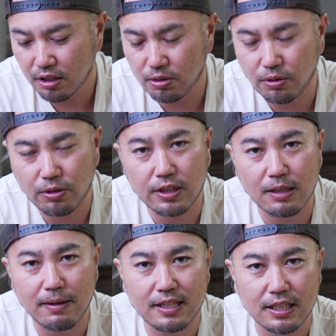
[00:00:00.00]
いろいろ
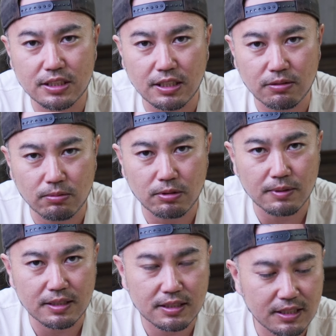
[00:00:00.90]
手間になっちゃうと思
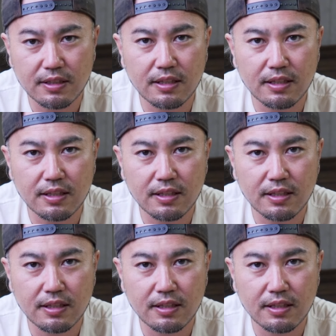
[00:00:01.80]
います。